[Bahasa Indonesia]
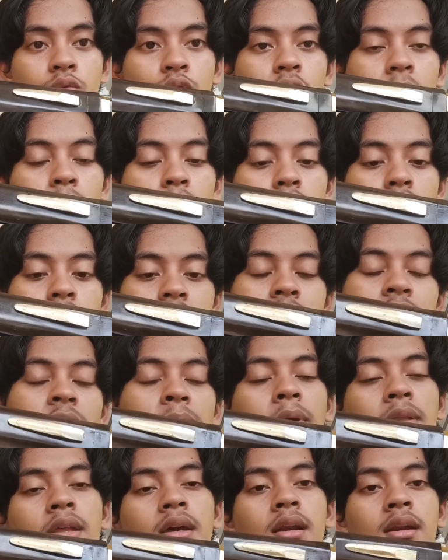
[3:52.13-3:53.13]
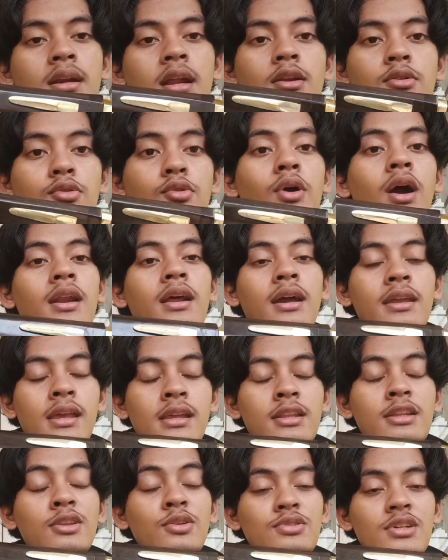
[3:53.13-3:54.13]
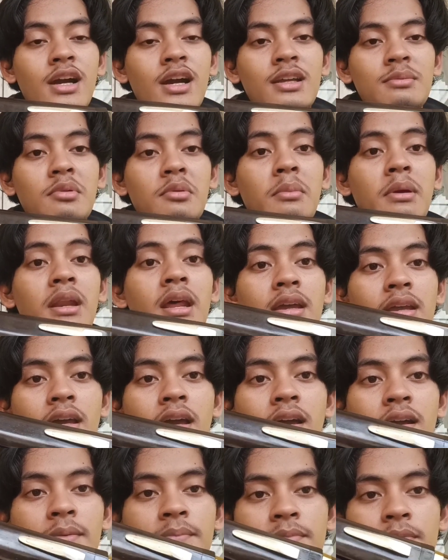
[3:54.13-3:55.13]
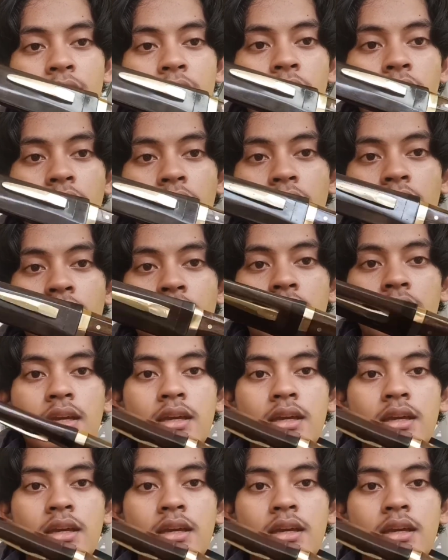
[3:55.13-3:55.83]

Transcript: 22 cm dan untuk harganya tentu sangat berbeda ya oke okay?